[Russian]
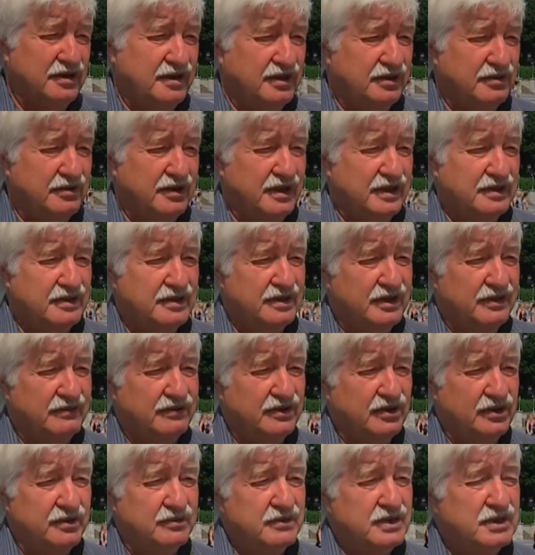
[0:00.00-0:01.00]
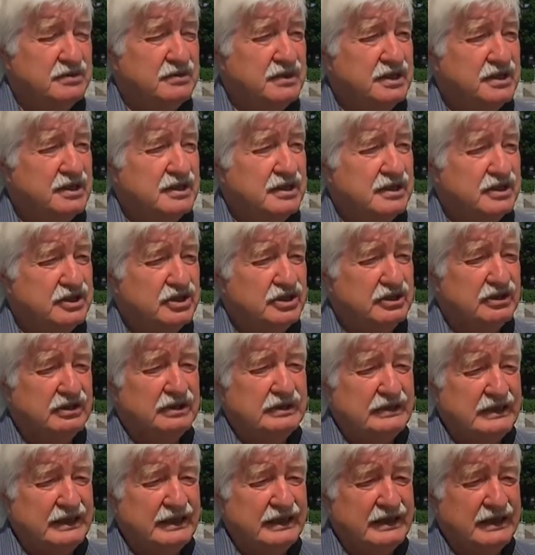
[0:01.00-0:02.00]
ситуация в том смысле,
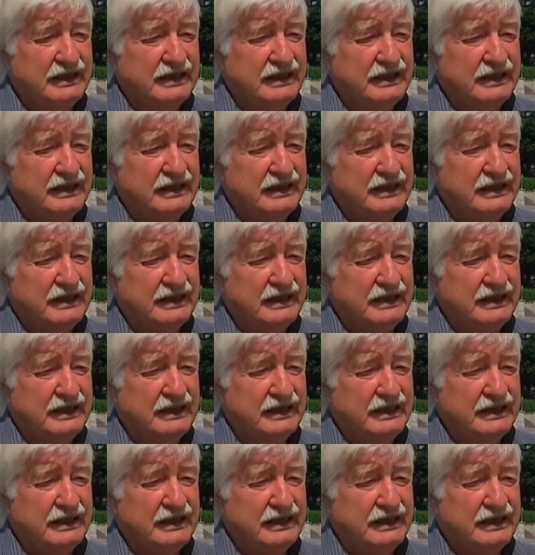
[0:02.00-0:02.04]
что